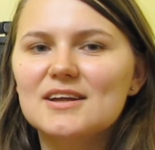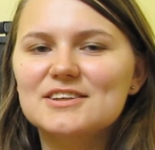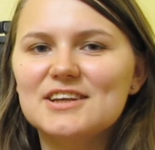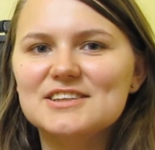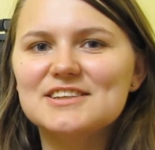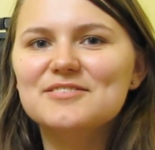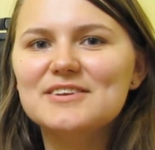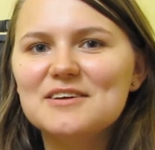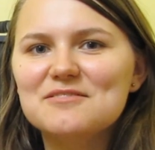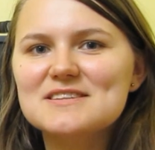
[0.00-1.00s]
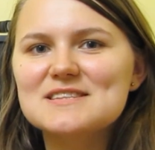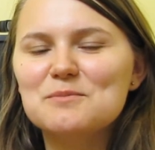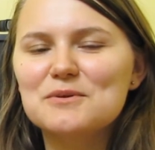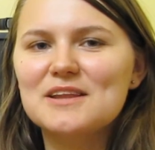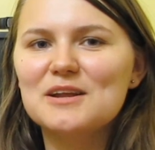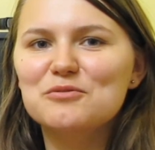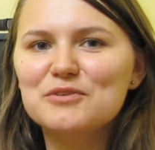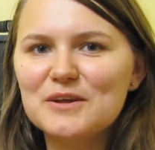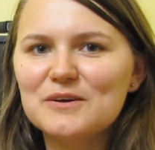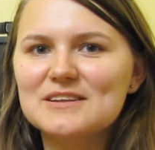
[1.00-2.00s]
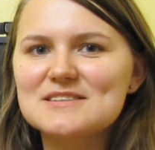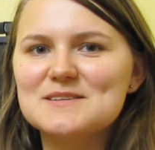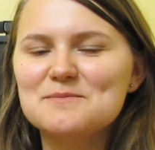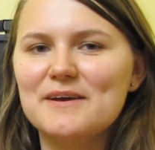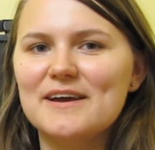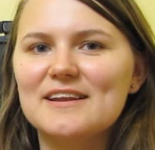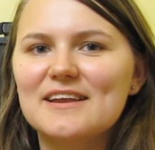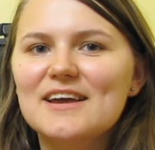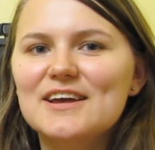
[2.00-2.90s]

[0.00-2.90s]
Cześć, witam Was na portalu wideotesty.pl.